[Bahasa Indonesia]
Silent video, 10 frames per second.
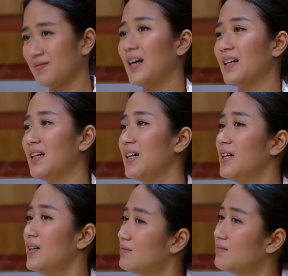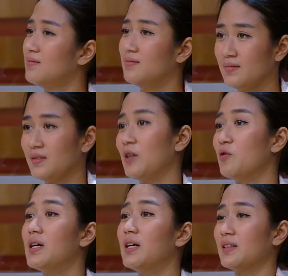agak ya
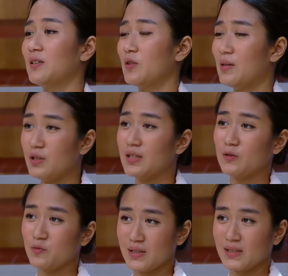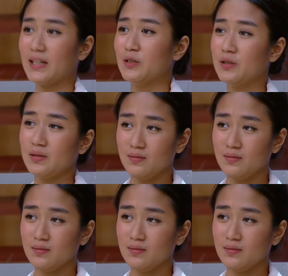udah gitu. Kamu ada tumis sayur